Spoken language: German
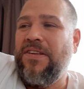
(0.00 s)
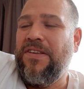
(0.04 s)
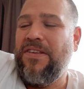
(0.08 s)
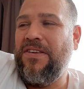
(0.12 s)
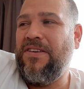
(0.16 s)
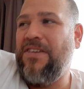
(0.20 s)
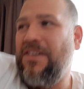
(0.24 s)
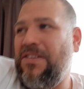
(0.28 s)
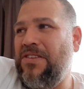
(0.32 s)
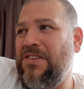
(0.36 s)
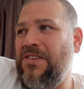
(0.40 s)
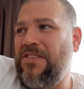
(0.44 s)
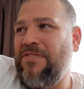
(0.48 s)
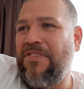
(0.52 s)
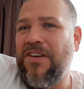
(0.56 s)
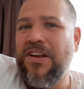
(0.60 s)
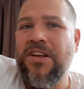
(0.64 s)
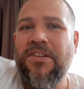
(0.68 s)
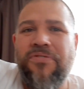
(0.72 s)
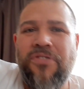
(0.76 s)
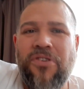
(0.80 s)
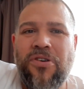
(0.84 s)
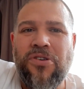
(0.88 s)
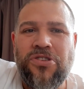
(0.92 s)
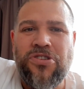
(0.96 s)
Ich hätte die
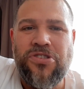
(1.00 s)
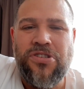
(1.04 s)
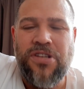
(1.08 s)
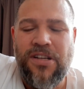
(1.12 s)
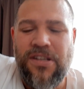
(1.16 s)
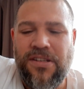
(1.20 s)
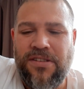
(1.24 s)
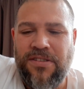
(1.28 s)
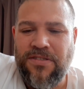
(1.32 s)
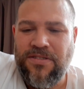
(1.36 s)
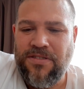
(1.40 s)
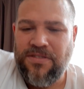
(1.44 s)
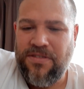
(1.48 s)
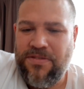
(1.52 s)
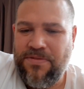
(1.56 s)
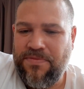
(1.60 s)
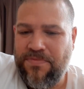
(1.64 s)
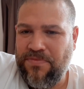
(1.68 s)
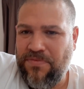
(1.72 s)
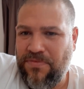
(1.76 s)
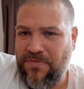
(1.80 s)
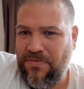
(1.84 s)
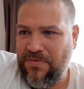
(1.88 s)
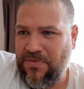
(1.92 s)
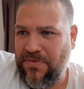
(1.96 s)
Wände verunstaltet.
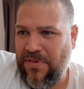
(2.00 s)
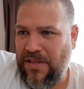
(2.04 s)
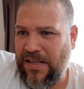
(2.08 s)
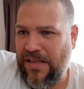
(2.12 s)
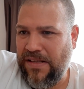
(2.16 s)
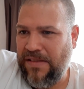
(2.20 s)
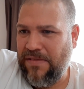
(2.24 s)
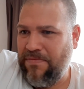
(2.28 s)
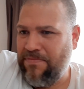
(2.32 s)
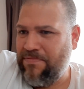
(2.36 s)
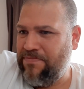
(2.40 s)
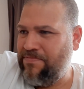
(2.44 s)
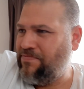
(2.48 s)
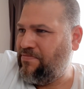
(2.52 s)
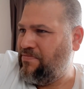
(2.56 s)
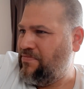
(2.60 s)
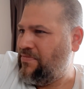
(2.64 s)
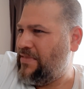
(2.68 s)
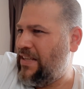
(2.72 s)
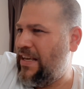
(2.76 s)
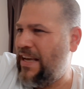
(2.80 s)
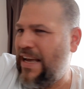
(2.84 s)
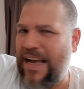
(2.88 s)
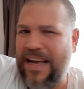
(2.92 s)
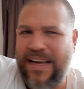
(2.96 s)

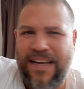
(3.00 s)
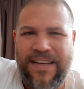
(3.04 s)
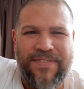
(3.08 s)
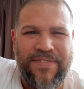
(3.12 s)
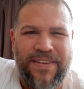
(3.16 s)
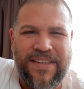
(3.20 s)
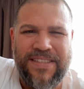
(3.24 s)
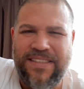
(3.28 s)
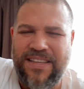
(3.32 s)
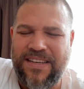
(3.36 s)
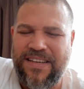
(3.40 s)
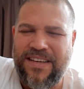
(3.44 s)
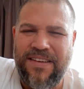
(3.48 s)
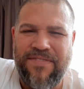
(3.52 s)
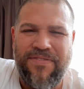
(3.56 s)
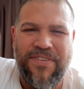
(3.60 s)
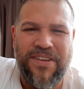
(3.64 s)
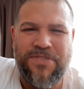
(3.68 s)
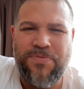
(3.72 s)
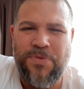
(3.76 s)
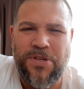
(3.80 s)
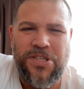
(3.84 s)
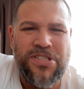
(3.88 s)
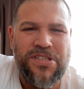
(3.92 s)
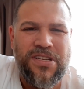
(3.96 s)
Ach, was ist der
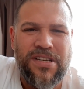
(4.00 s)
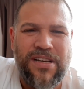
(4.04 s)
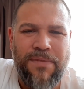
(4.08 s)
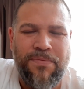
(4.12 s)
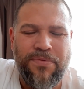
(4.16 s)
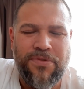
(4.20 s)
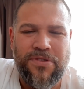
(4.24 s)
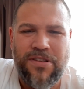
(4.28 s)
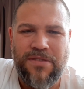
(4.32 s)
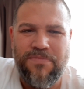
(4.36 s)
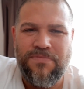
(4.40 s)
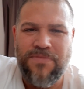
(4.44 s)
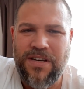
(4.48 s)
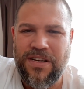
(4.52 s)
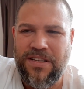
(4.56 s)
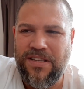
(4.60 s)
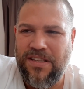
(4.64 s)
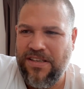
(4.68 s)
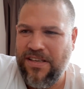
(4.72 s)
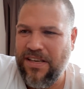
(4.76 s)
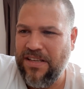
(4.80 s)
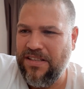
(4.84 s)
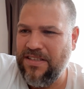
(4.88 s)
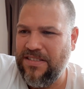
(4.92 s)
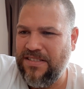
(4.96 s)
Waschmaschine kaputt gemacht.
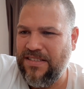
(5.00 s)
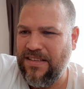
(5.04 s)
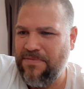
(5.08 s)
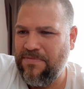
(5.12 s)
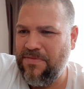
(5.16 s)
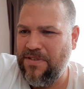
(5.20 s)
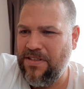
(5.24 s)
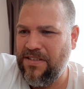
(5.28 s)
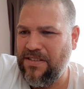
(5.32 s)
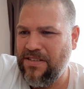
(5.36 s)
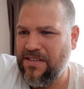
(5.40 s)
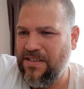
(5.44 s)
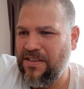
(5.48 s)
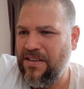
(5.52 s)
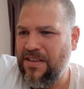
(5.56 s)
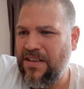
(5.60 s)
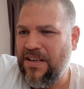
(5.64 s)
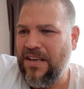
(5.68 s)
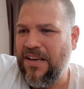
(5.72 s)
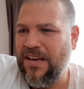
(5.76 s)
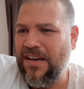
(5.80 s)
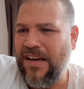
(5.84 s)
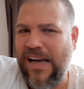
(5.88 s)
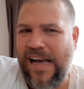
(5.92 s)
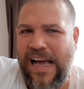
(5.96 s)
Ich hätte sämtliche
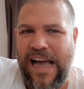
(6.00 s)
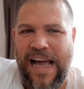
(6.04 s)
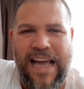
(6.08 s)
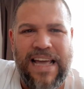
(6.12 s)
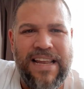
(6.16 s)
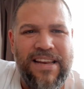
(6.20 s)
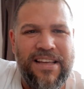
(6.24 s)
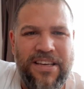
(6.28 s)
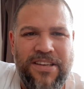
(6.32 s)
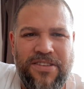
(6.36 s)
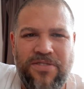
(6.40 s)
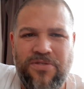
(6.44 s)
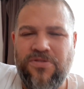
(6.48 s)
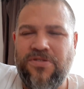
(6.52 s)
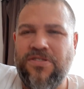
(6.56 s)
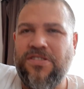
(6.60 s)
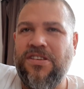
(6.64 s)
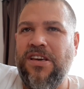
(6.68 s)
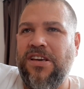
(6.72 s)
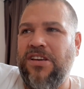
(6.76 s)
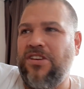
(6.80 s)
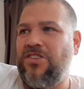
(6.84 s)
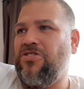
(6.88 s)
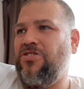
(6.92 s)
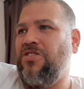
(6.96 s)

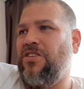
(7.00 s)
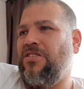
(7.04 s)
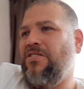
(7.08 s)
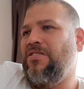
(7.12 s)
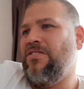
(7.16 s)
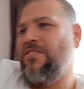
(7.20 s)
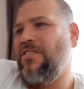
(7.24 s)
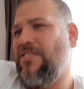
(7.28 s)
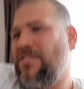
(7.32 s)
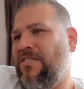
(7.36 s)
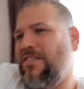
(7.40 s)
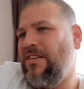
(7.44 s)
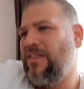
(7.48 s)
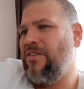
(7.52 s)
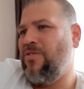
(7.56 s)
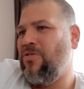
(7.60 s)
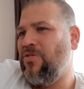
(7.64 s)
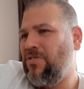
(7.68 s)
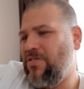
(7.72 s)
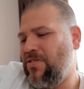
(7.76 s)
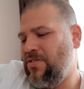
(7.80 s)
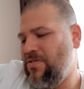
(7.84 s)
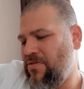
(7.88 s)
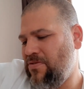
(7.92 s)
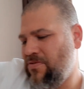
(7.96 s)
Einrichtungsgegenstände
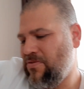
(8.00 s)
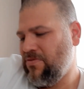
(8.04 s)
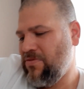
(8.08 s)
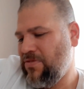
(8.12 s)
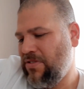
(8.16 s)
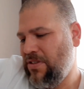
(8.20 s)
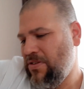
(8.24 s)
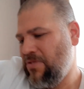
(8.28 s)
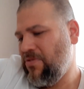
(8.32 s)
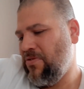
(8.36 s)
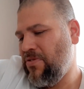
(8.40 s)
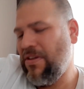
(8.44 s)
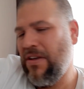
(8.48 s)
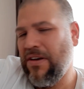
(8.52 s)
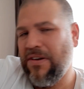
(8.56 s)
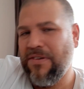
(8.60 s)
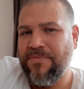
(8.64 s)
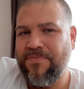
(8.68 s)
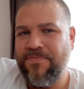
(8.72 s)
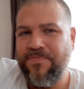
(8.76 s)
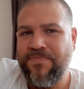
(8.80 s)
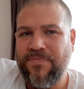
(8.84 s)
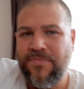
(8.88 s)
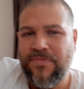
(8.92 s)
geklaut und hin und her.